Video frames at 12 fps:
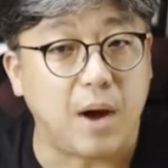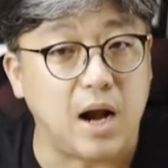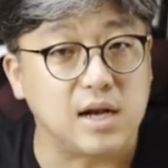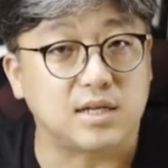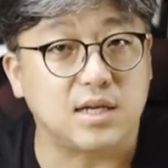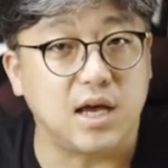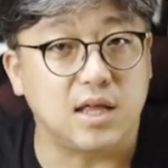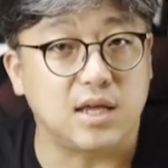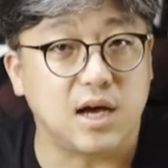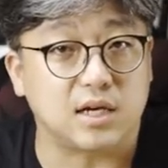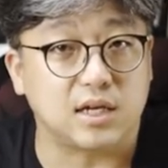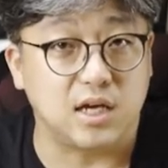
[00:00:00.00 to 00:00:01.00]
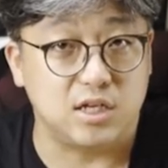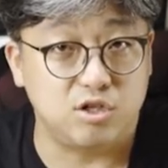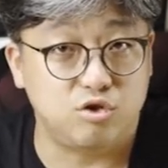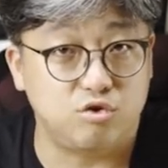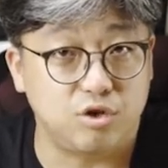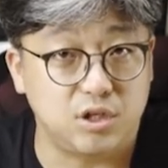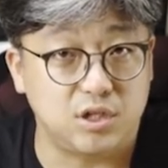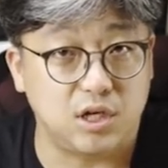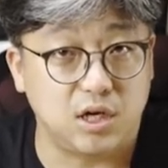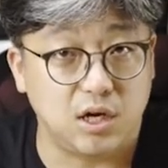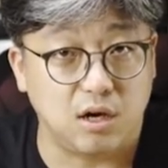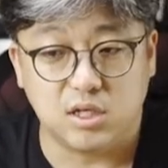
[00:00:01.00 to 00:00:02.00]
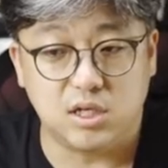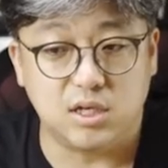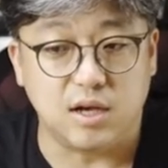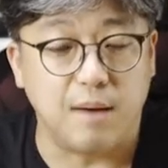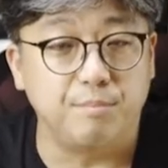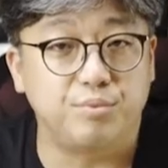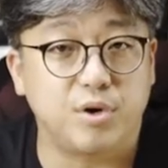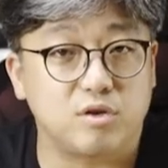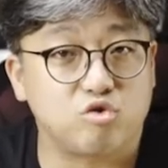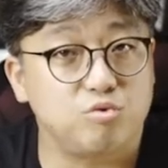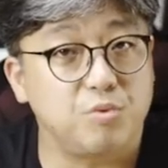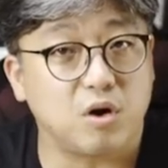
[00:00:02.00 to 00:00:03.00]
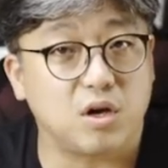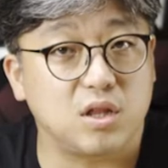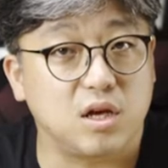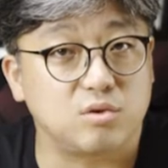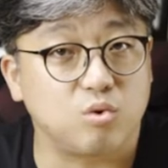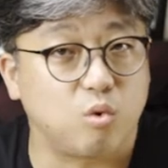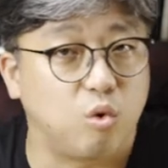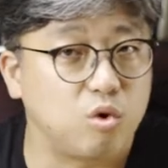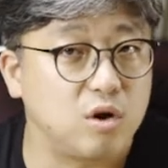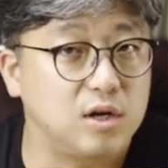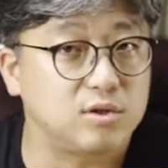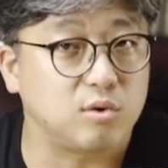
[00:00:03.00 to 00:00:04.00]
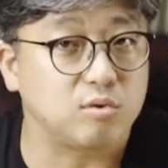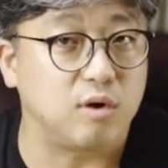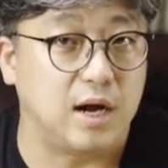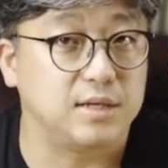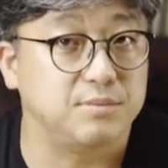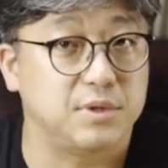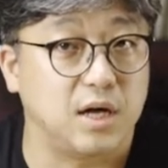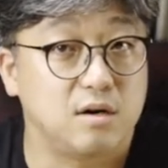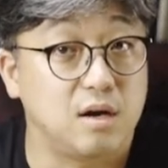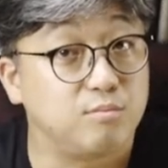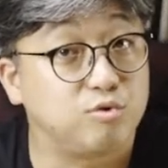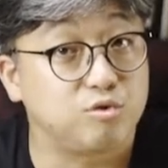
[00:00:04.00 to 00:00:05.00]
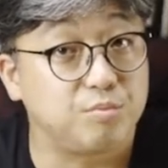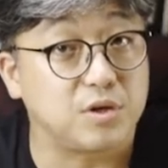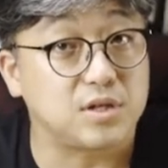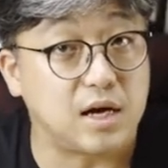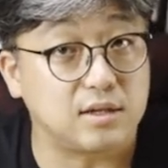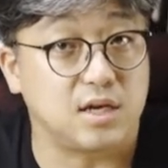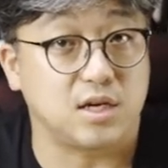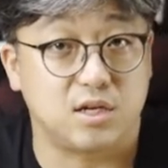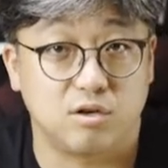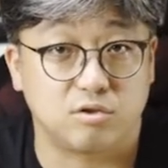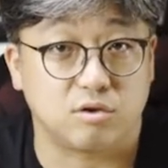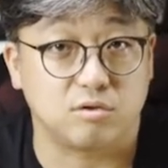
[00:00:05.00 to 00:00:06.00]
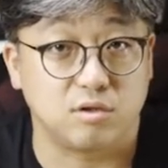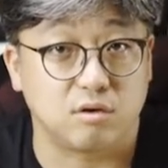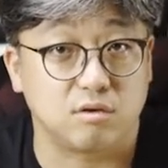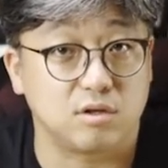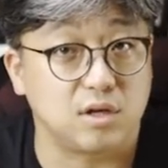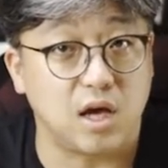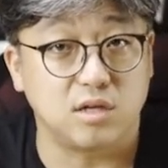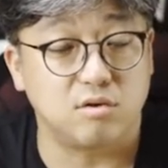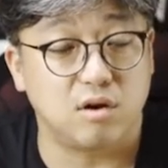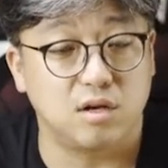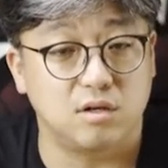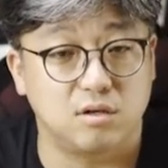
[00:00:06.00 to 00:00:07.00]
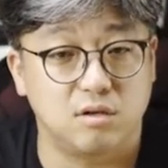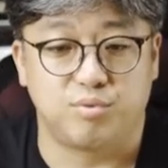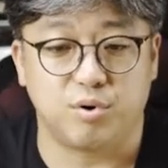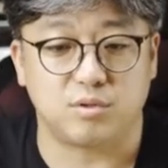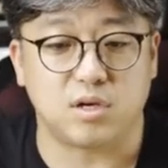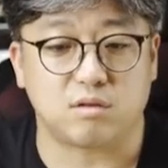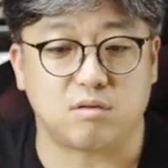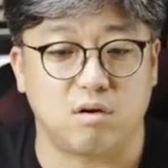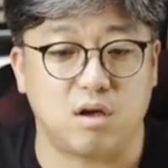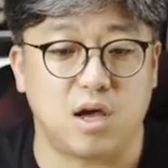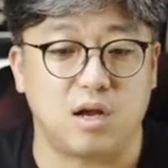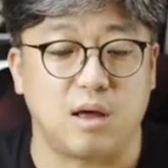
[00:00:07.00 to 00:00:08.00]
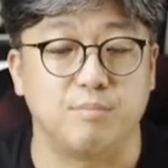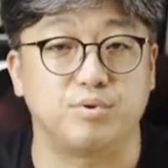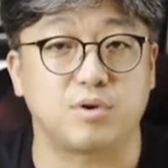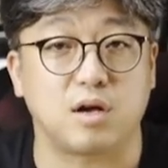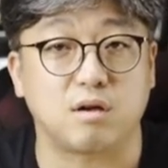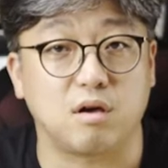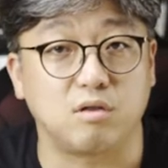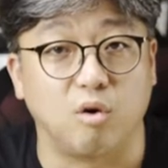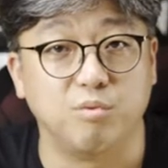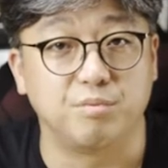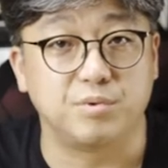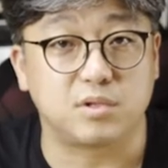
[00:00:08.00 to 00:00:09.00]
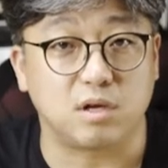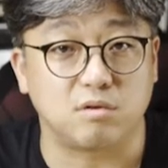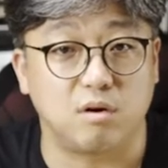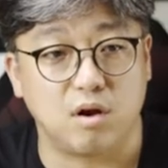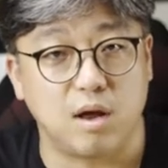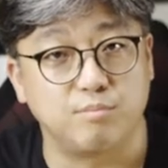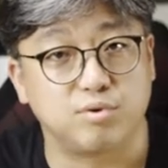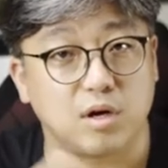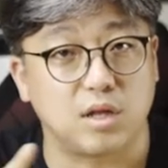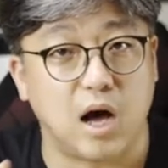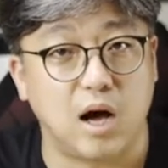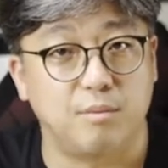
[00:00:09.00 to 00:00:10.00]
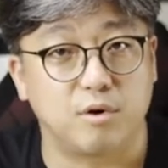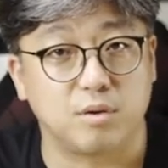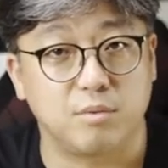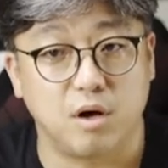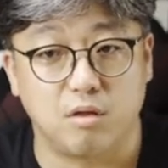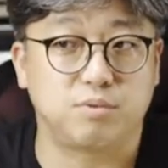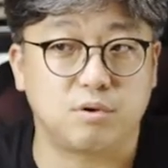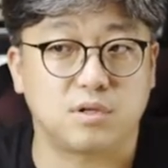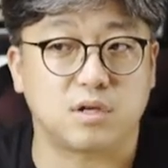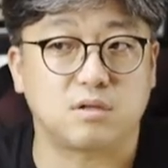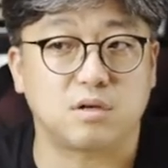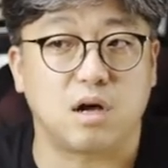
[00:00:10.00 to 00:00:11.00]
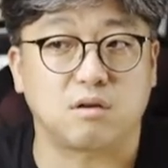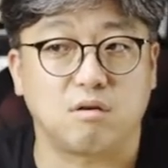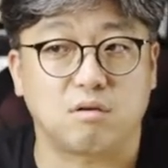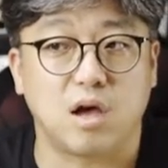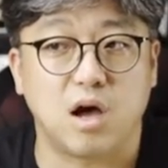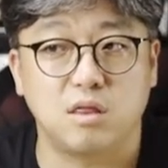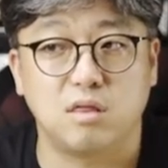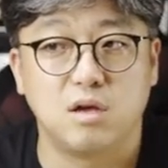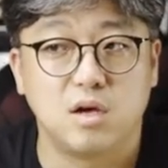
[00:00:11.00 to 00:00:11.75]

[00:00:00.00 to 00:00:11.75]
밝기에 대한 게 이슈이지 이 램프의 수명에 대해서 고려할 정도는 아닙니다 램프 수명이 상당히 길어졌군요 그래서 예전에는 프로젝터의 램프 가격이 너무 비싸서 램프가 나가버리면 프로젝트 가격의 한